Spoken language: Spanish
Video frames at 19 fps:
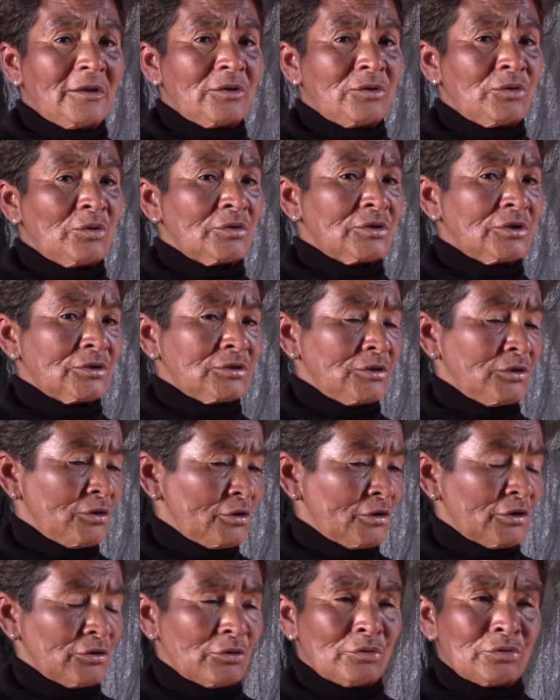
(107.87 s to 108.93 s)
Yo esa
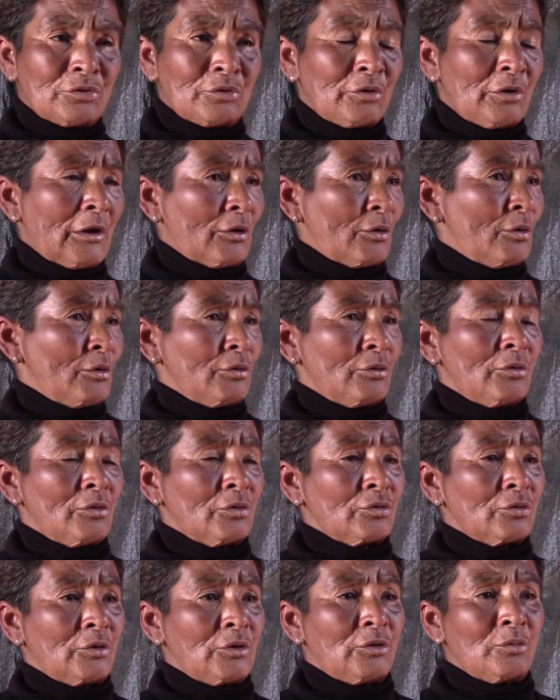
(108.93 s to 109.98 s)
señora yo no la
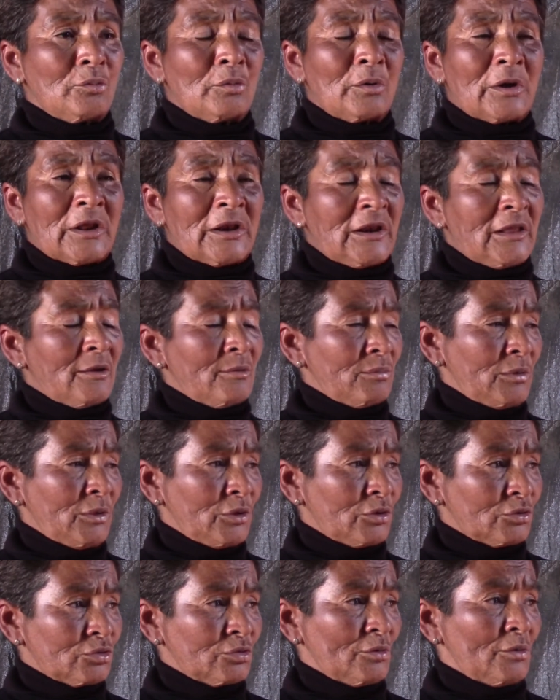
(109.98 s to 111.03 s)
conozco y nunca la he
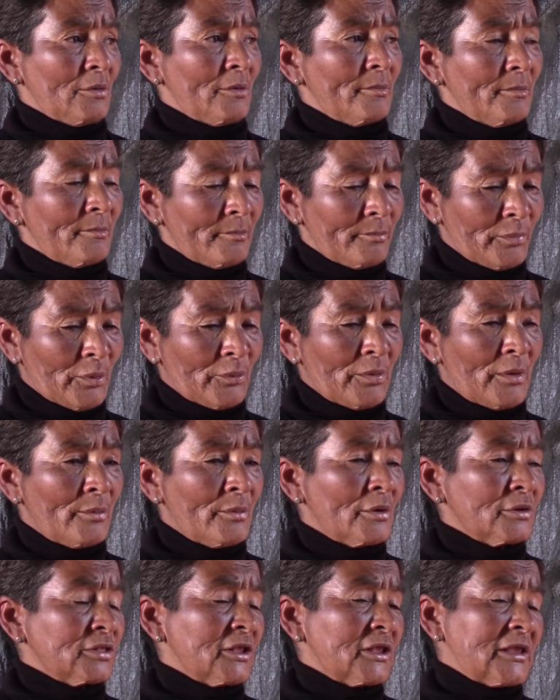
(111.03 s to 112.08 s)
visto. Por
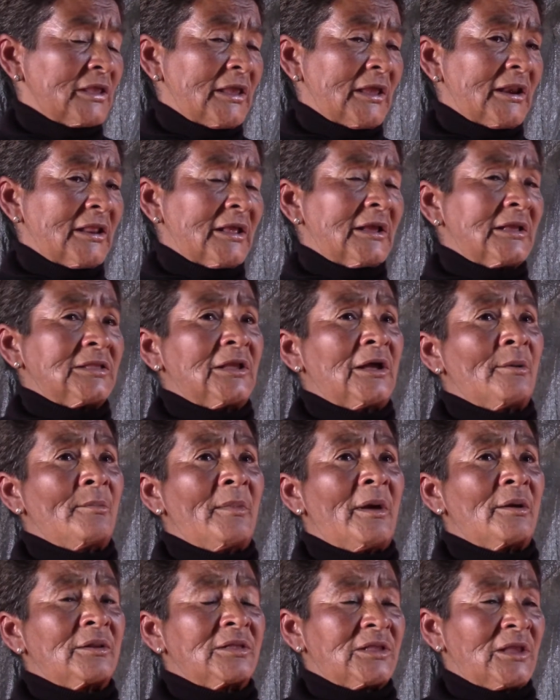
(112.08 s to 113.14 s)
favor, si quieren
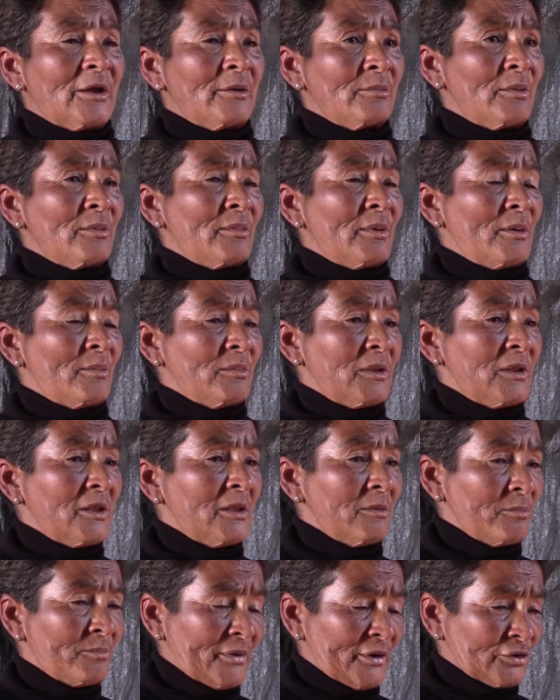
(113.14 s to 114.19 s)
llamar, llámeme a mí
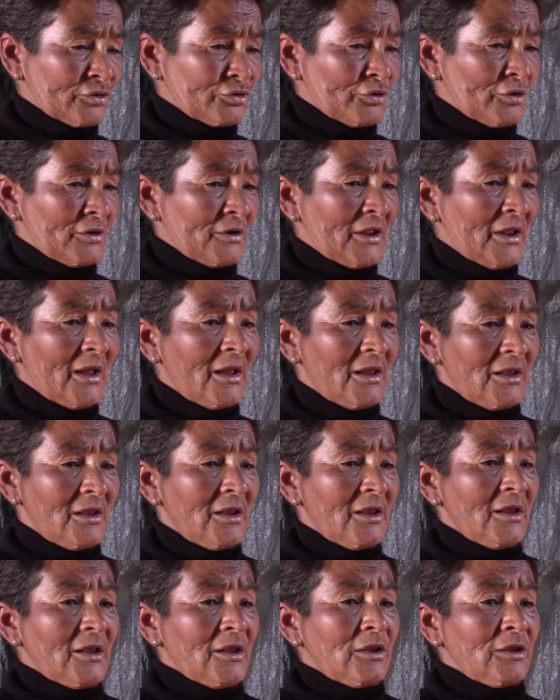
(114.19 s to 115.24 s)
en persona
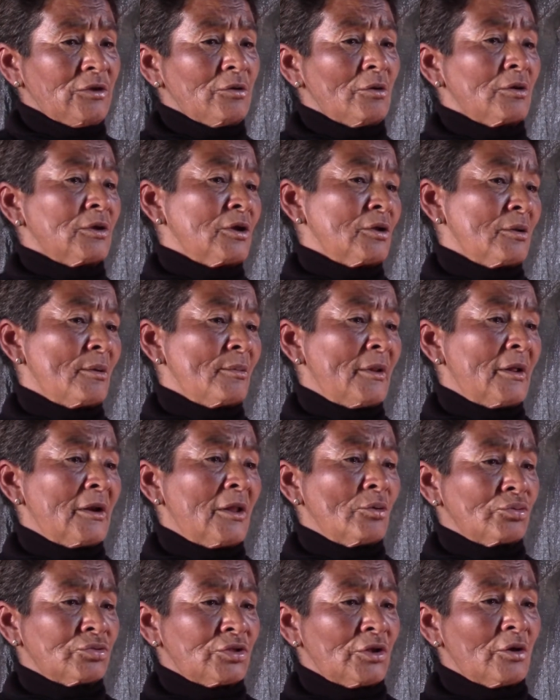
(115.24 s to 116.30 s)
y yo quiero hablar
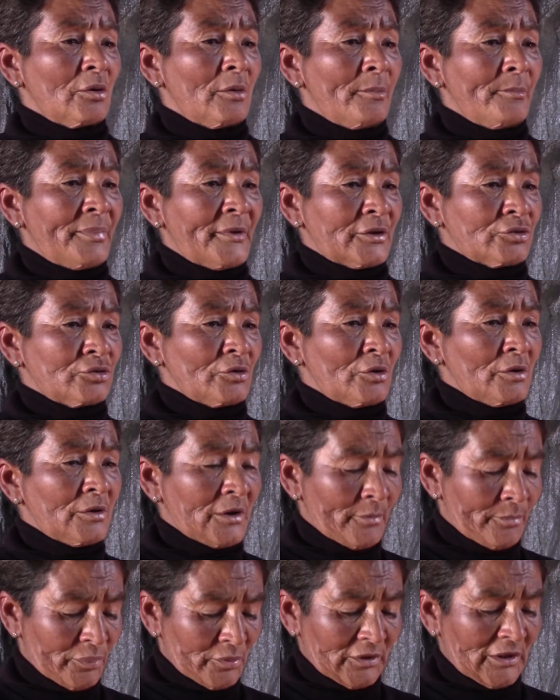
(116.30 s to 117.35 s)
a usted con
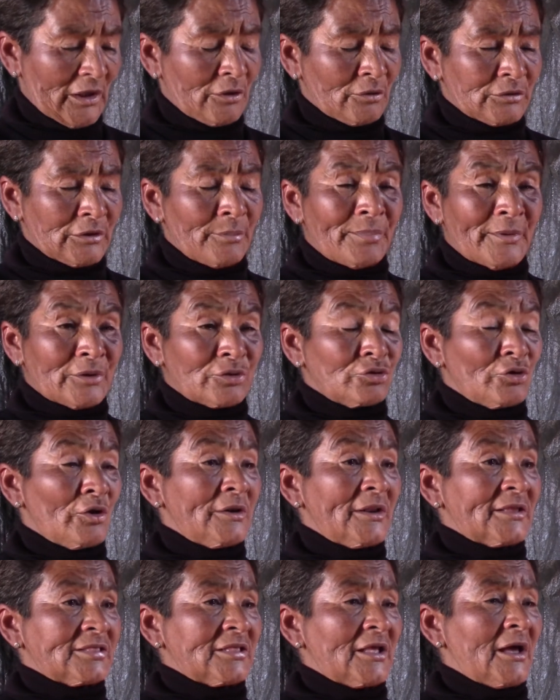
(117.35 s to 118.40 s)
persona, porque otras
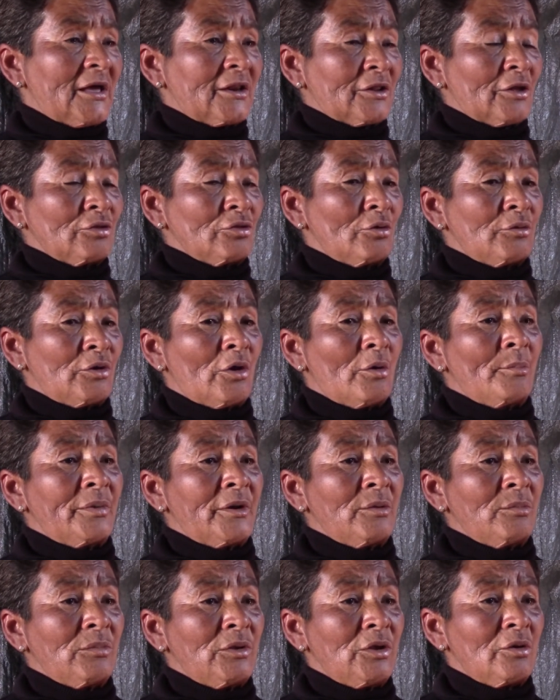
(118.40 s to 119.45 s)
personas están agarrando el
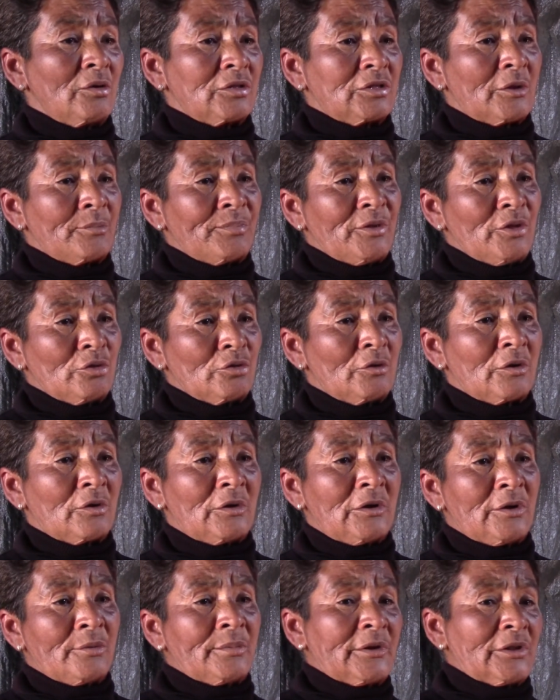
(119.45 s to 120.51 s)
nombre mío y están pidiendo
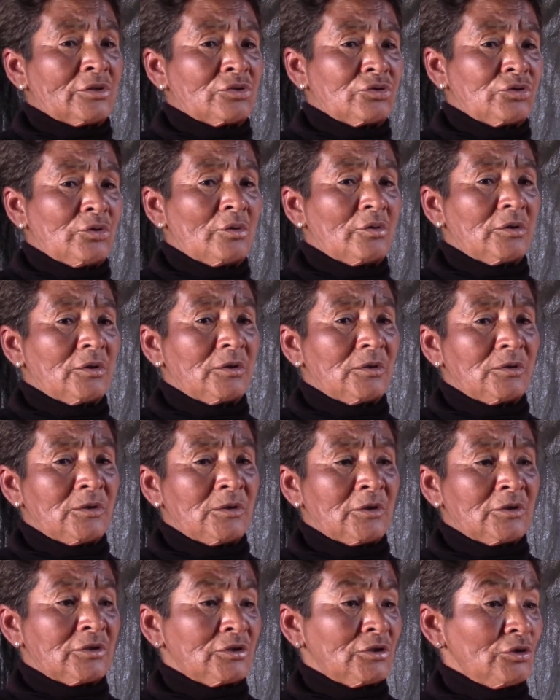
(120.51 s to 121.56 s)
colaboraciones. Y
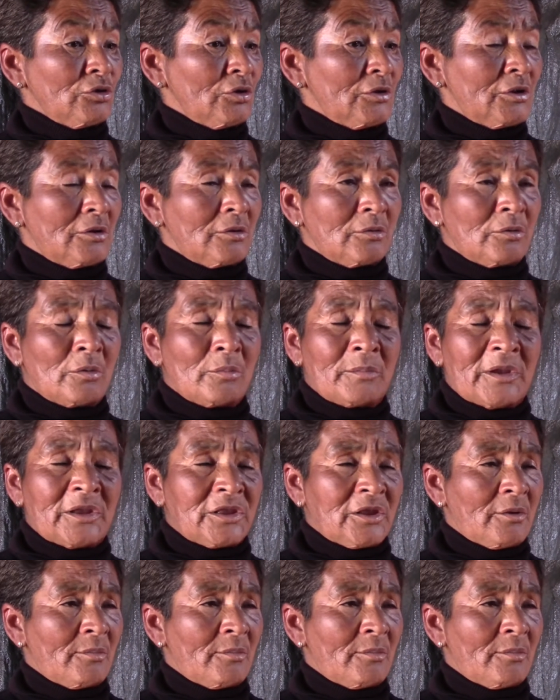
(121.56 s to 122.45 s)
esa señora no me